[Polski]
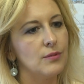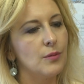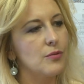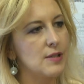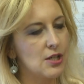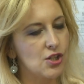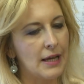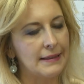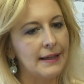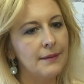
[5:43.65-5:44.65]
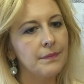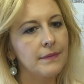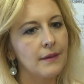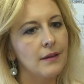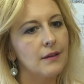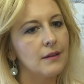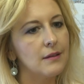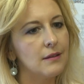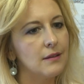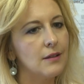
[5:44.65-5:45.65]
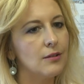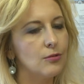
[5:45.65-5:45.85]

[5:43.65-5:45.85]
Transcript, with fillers: doposażana y, i